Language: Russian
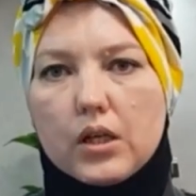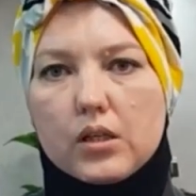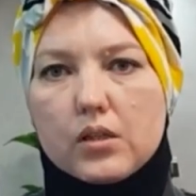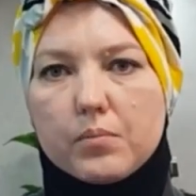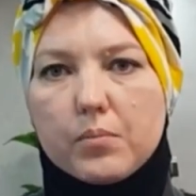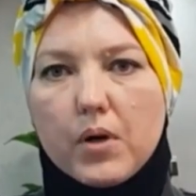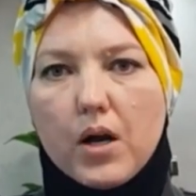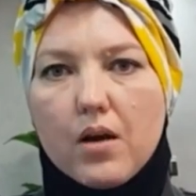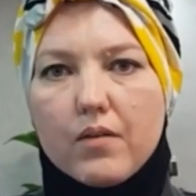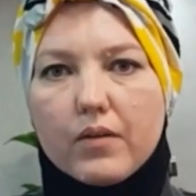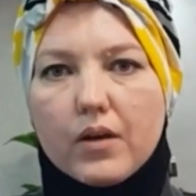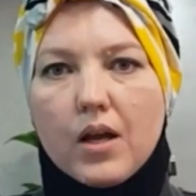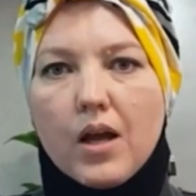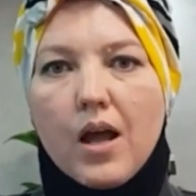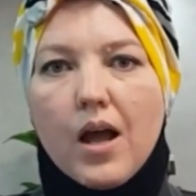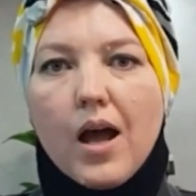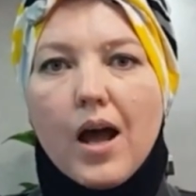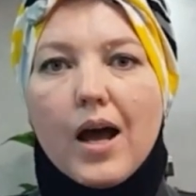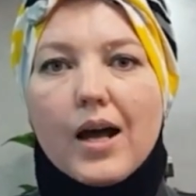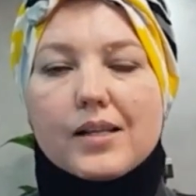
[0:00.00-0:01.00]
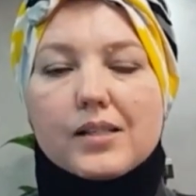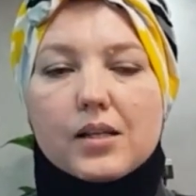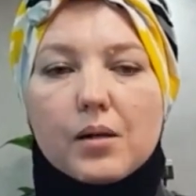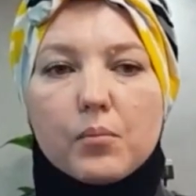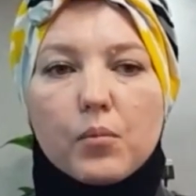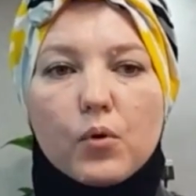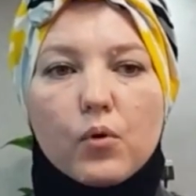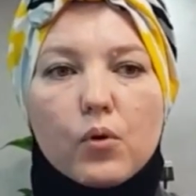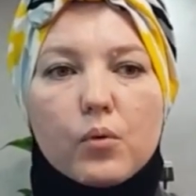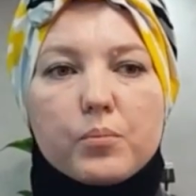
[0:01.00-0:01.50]
расправы. А
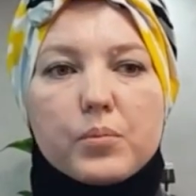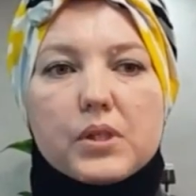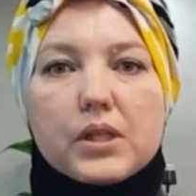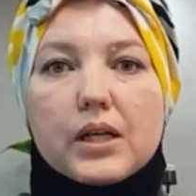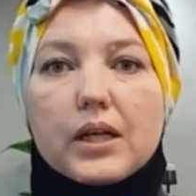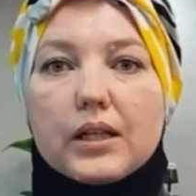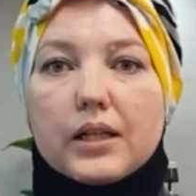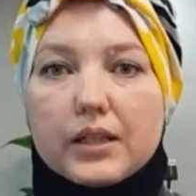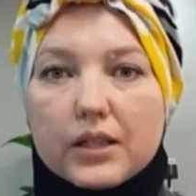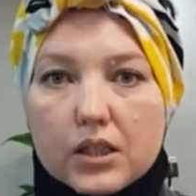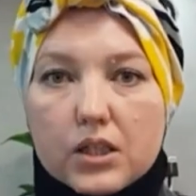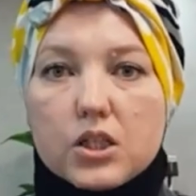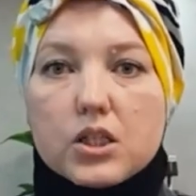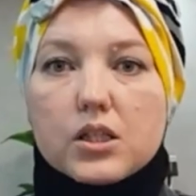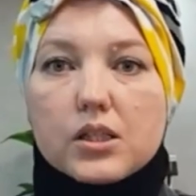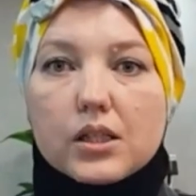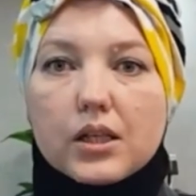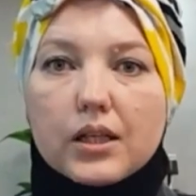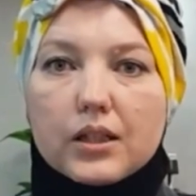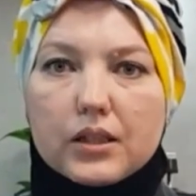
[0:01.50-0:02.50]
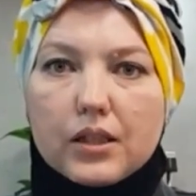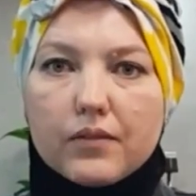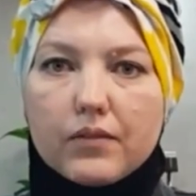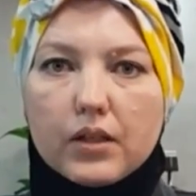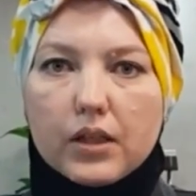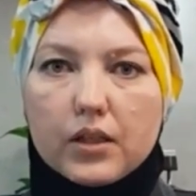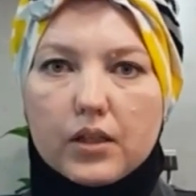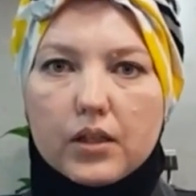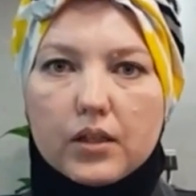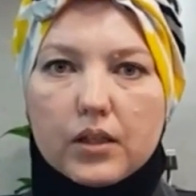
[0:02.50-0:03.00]
само психологическое
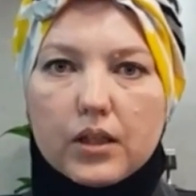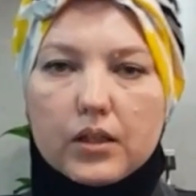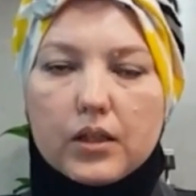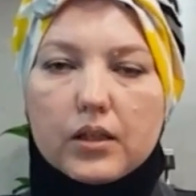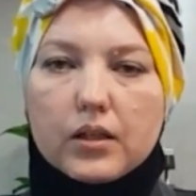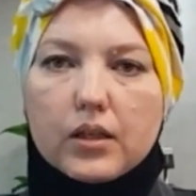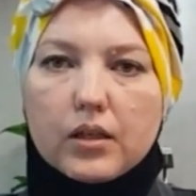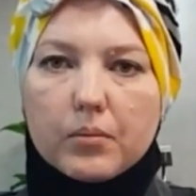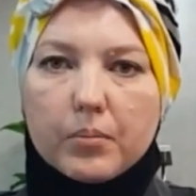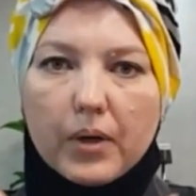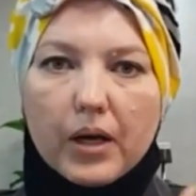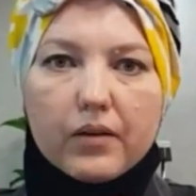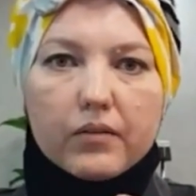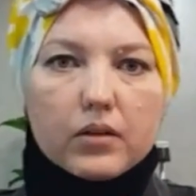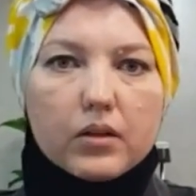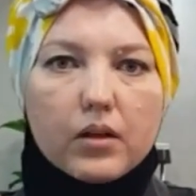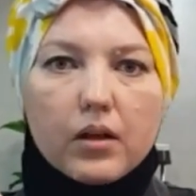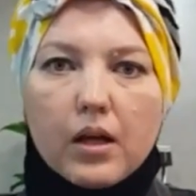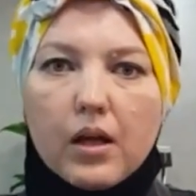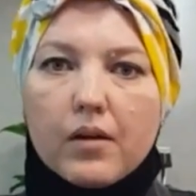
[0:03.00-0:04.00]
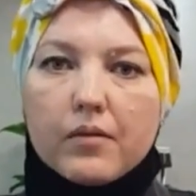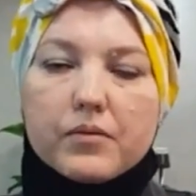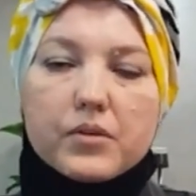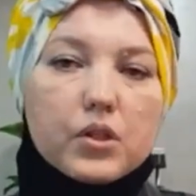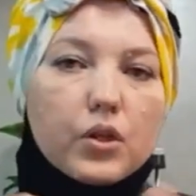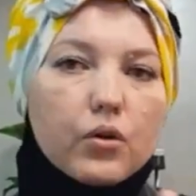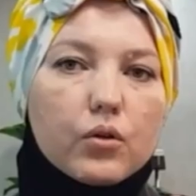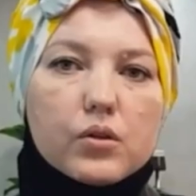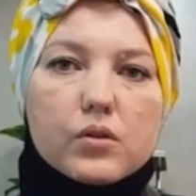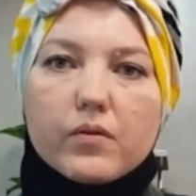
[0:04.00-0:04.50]
давление на них, как правило,
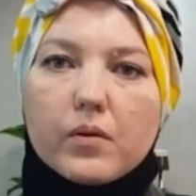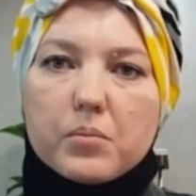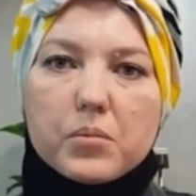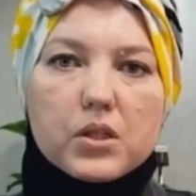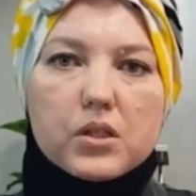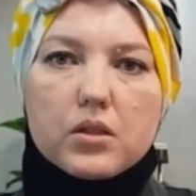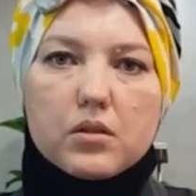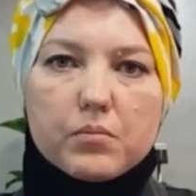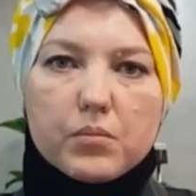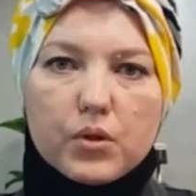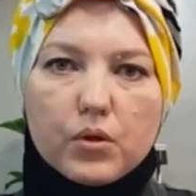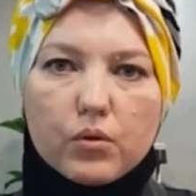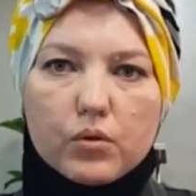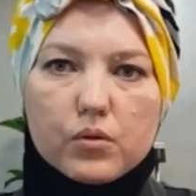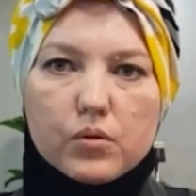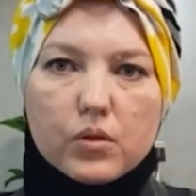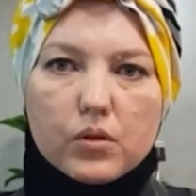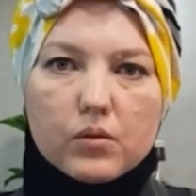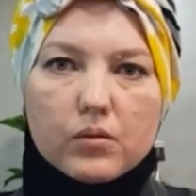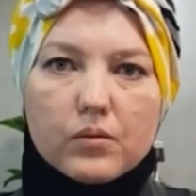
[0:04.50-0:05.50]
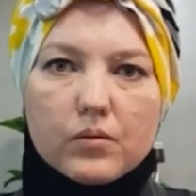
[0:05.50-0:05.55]
всерьез вообще не берется.